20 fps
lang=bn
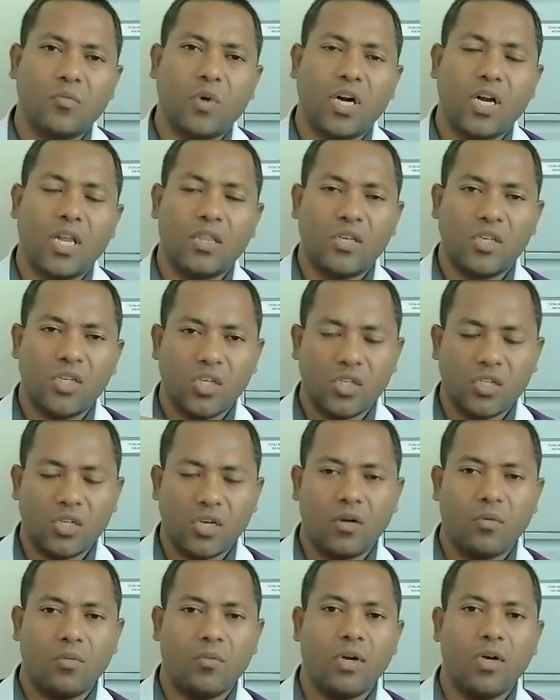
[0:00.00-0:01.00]
বাংলাদেশি
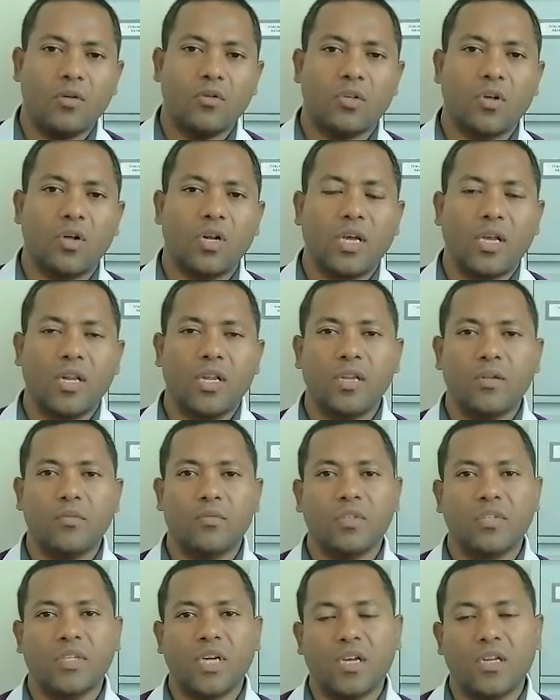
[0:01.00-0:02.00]
সরকারি
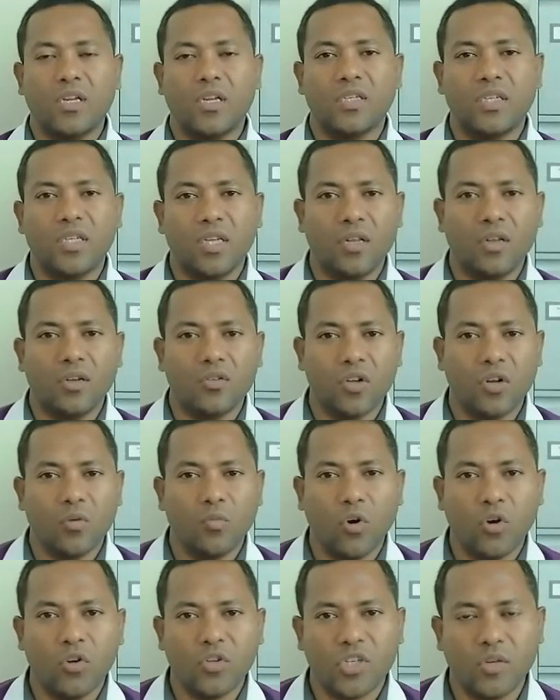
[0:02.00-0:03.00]
চাকরির
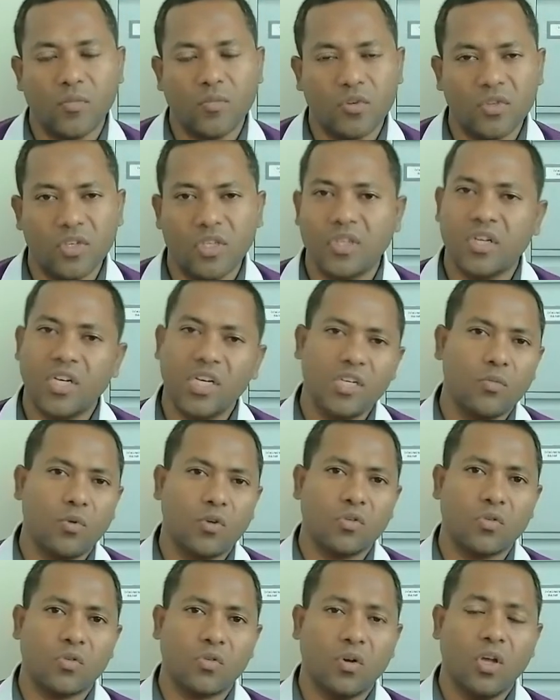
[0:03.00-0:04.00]
সর্ববয়স সীমা হচ্ছে তিরিশ
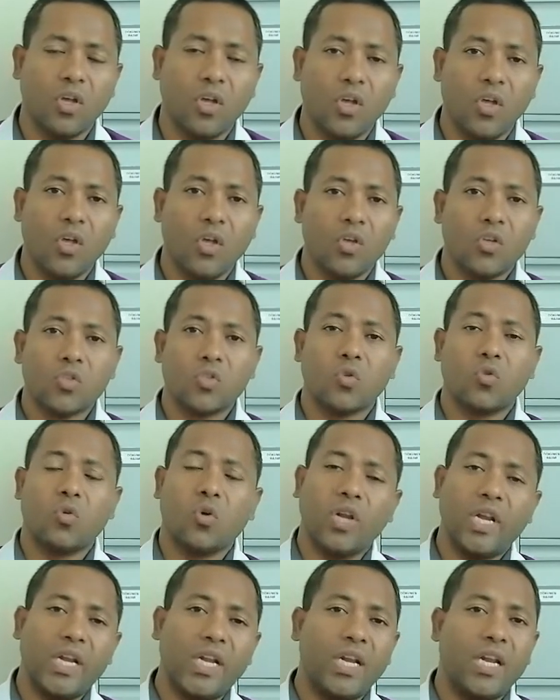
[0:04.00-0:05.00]
বছর সো
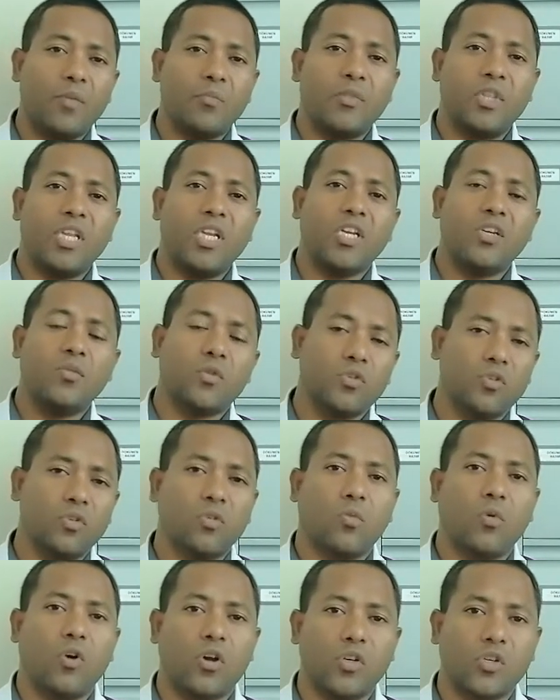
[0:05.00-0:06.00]
ধরে নিলাম তিরিশ
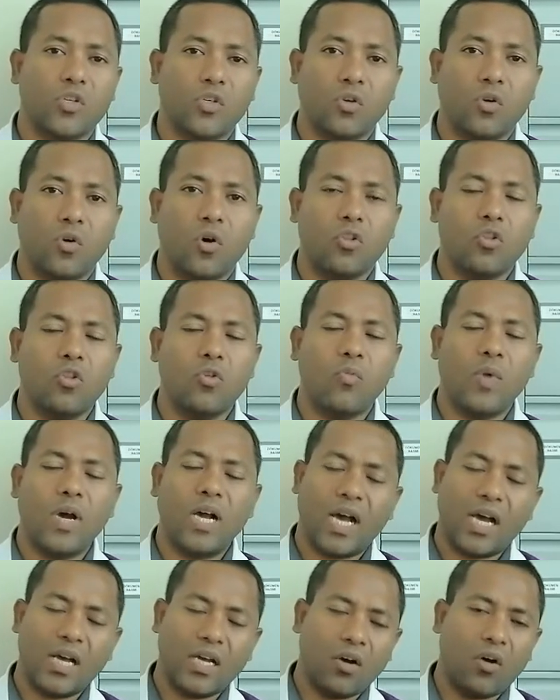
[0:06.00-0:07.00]
বছর বয়স অথবা
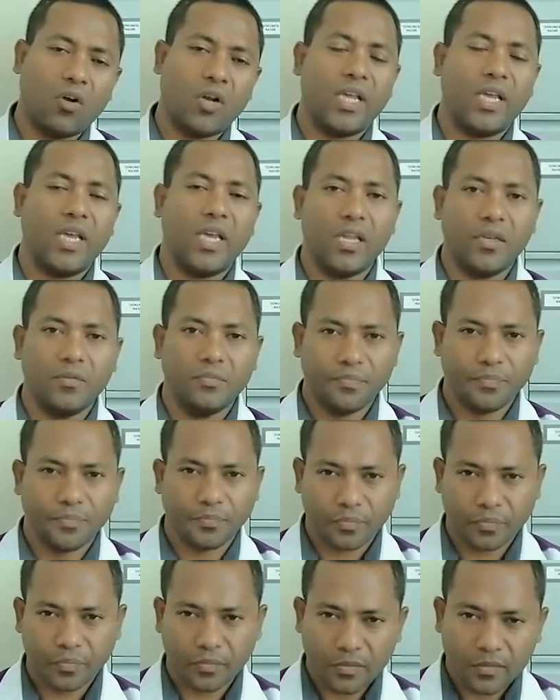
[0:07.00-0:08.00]
অনেকেরই
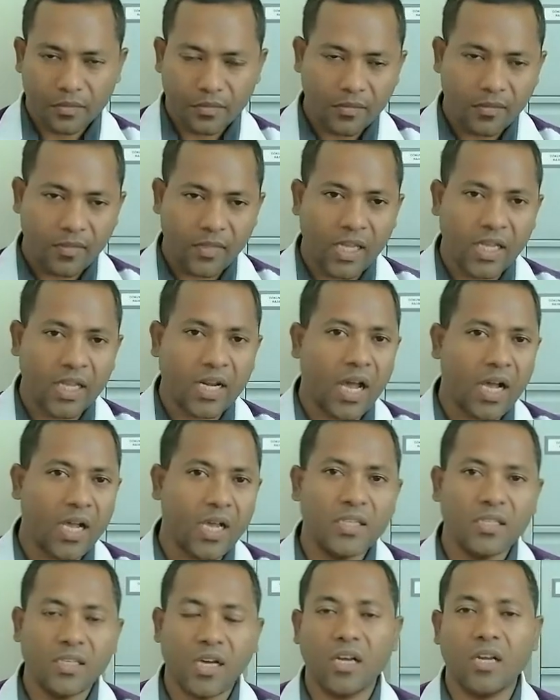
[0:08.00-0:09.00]
এর
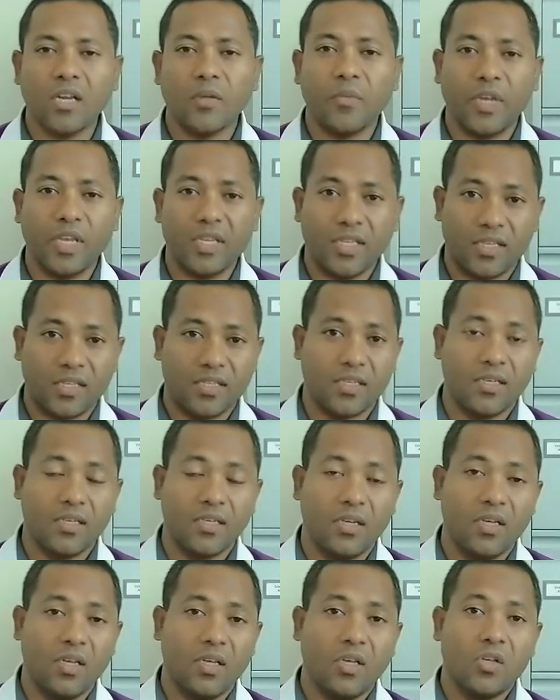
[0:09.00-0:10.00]
আগেই চাকরি পেয়ে যাচ্ছে
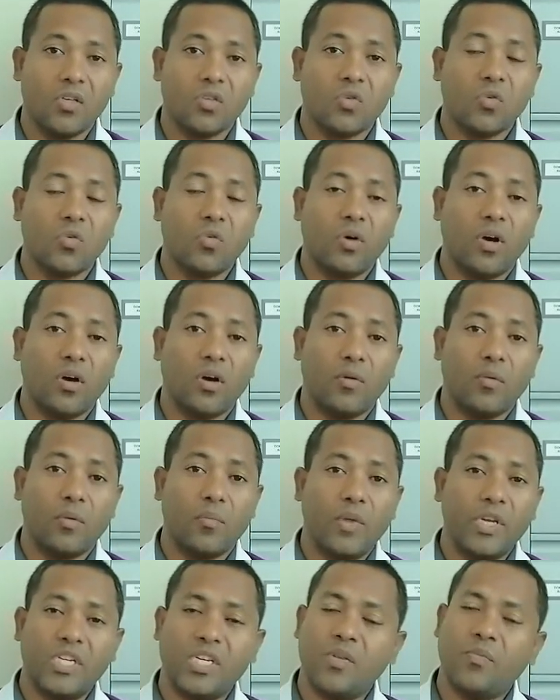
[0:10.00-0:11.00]
সো
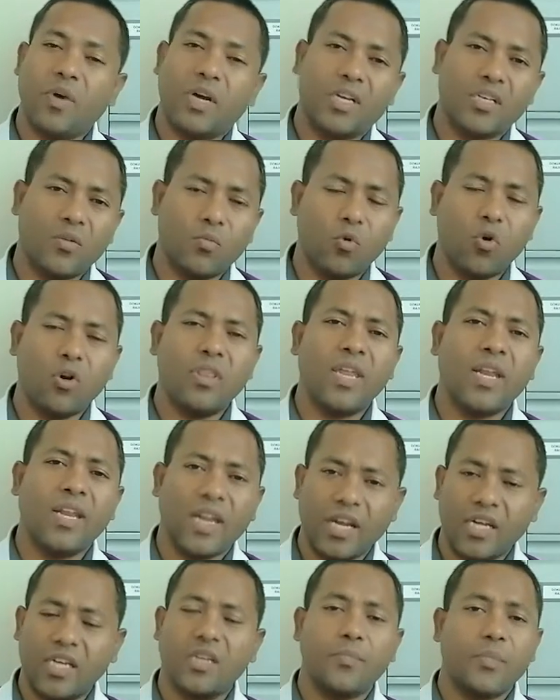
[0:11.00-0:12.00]
বেশিরভাগ মোর দ্যান
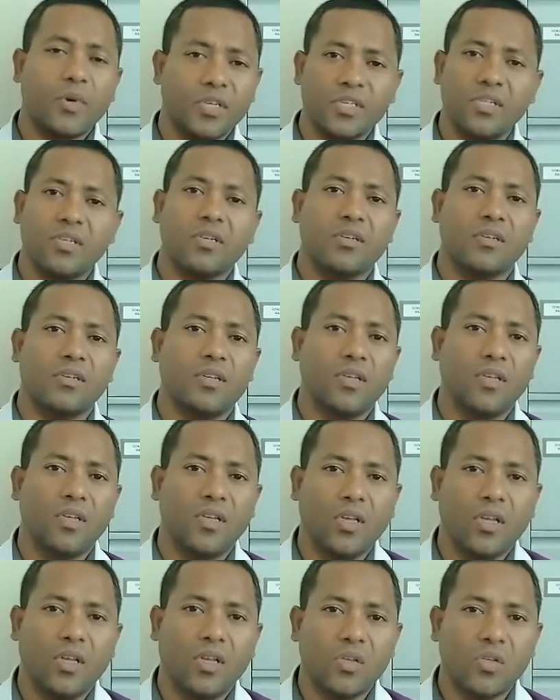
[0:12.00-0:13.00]
নাইনটি পার্সেন্ট
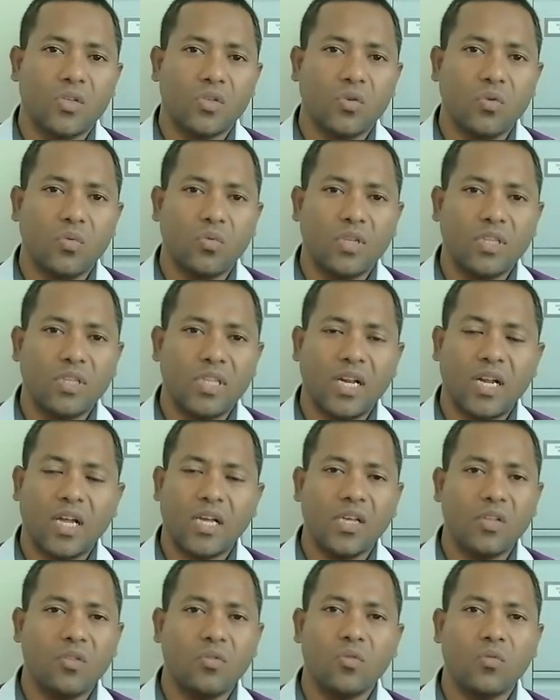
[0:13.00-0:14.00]
সো তারা
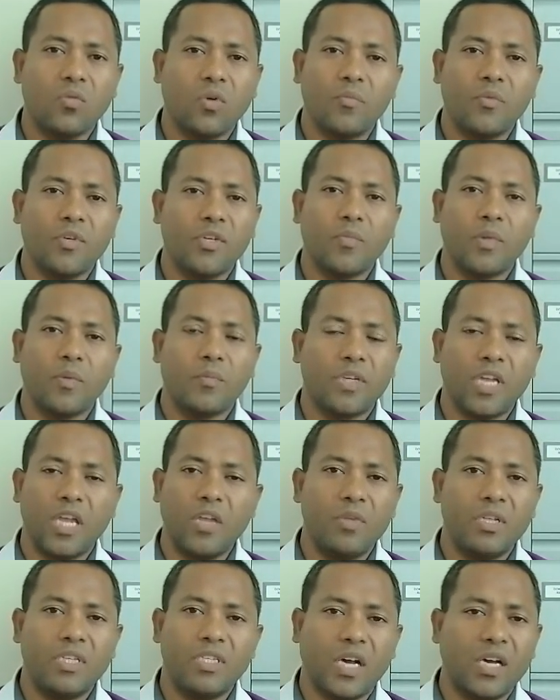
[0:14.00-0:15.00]
কিন্তু অপটিমাম
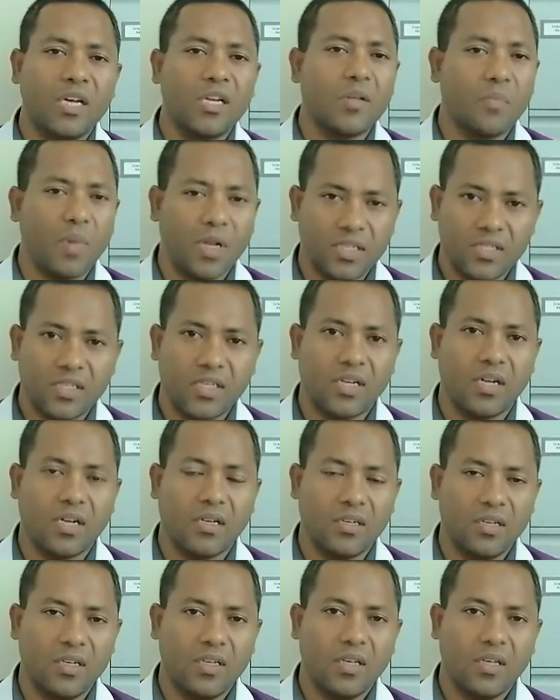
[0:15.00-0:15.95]
টাইমে চাকরি পাচ্ছে না